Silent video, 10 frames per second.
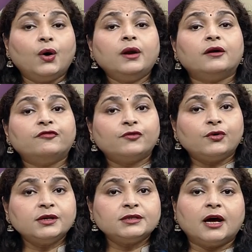और ऑफ
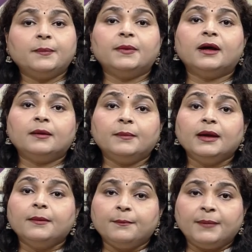कोर्स अपना
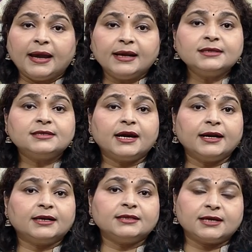बैलेंस
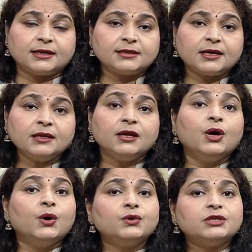डाइट के साथ साथ
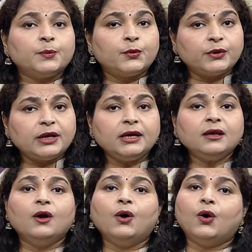उसे
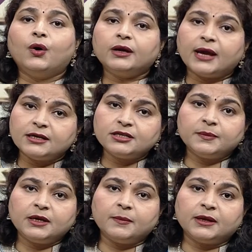प्रोटीन और
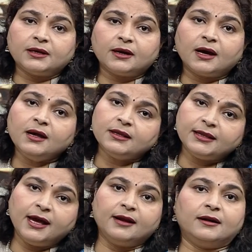कैल्शियम की मात्रा का
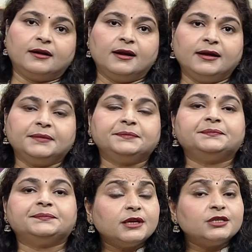ध्यान रखना है
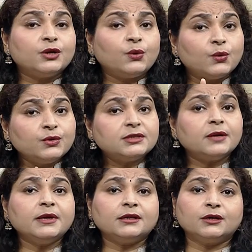बच्चे को
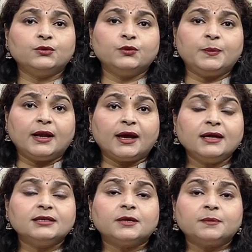उस समय तक दूध
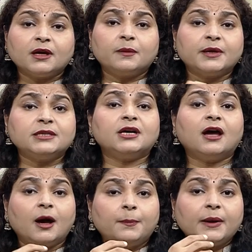पिलाएं जब तक
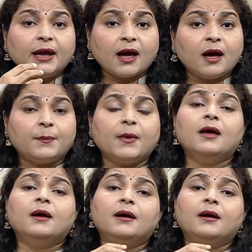बच्चा अपने आप